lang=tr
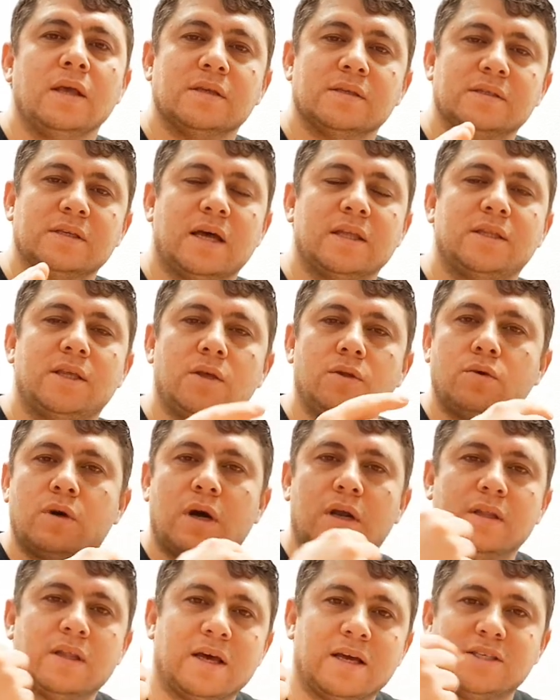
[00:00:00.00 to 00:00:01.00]
Zaten
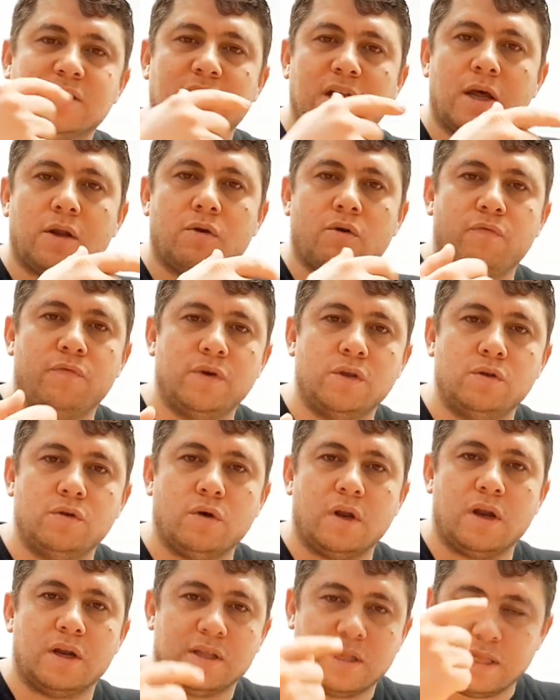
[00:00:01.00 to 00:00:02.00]
yukarıda açılan o
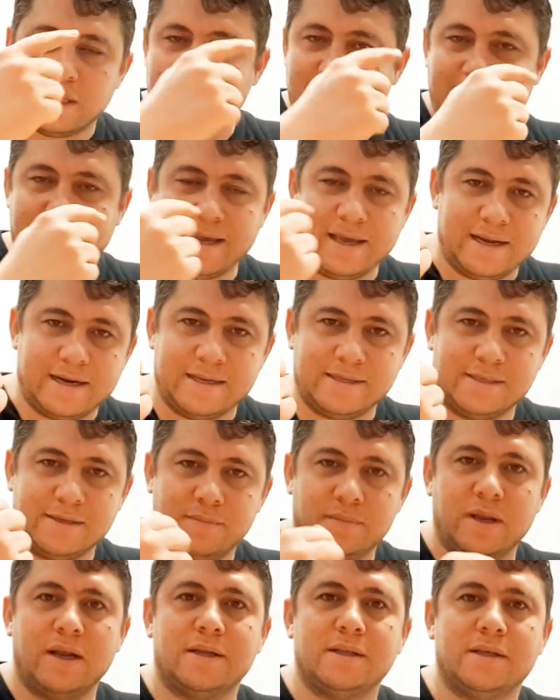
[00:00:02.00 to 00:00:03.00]
videolarda da re
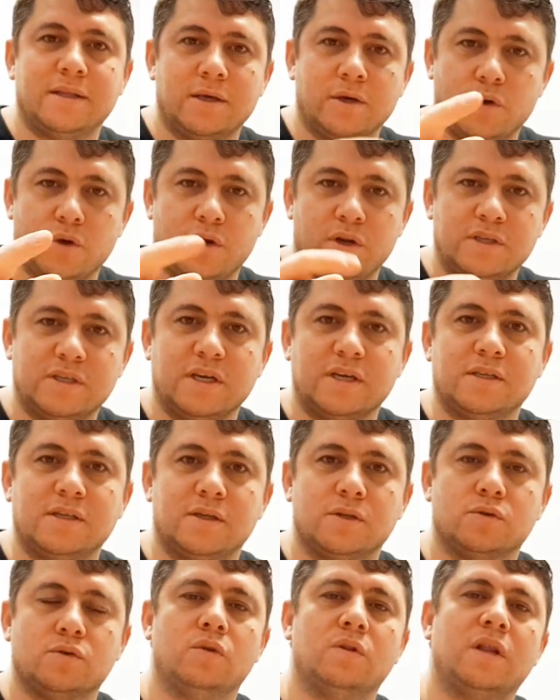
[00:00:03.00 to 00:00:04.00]
resimlerde de
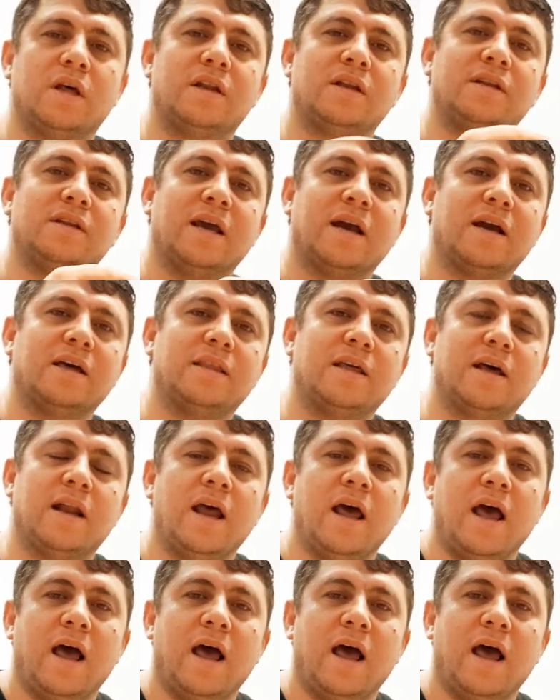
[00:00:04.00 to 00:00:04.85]
göreceksiniz onların ne kadar